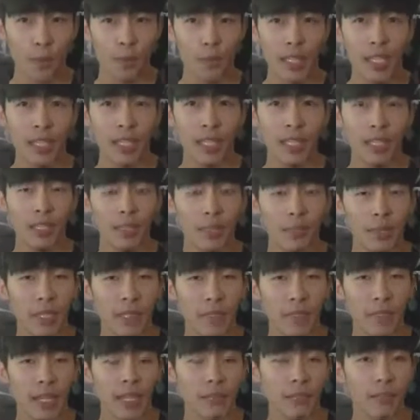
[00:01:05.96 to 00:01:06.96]
มีมี
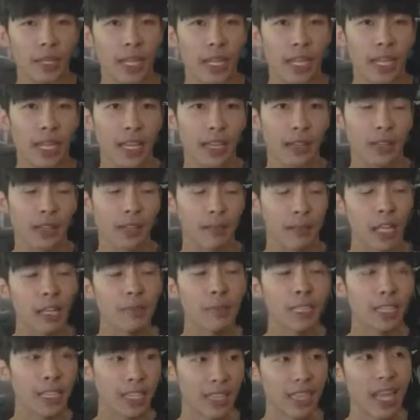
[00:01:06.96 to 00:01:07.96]
แฟนเพลงเบิ
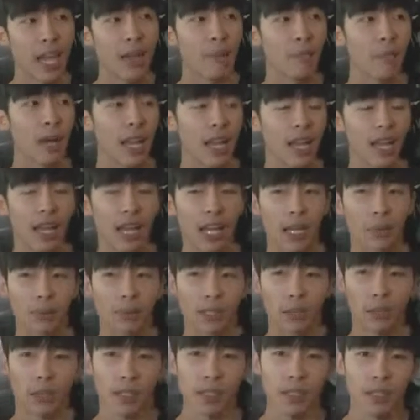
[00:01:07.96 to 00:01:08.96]
ร์มาติดตามบ้างครับ
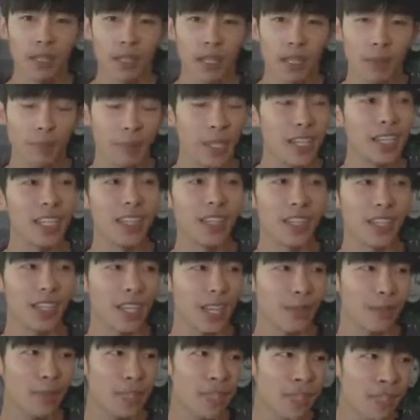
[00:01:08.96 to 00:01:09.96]
แต่ว่าไม่ได้เยอะ
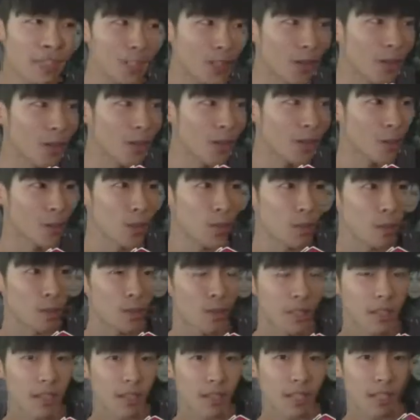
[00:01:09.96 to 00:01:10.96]
นะไม่ได้เยอะต้องออกตัวเพ
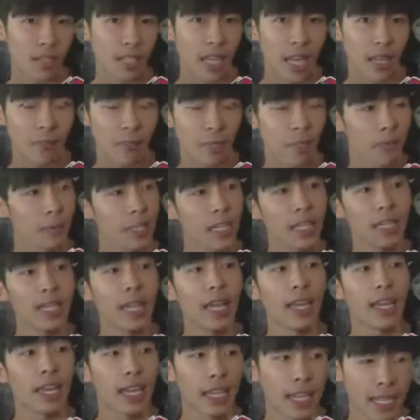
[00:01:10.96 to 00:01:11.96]
ราะว่าตอนนั้นงานมันก็ไม่ได้
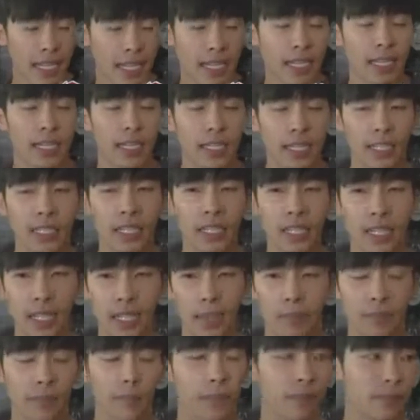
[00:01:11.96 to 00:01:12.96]
ใหญ่ขนาดนั้นอะไรเลย
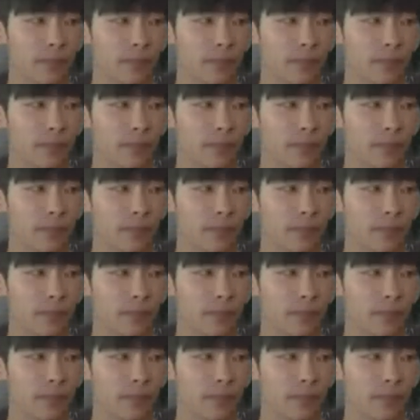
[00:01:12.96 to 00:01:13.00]
ครับ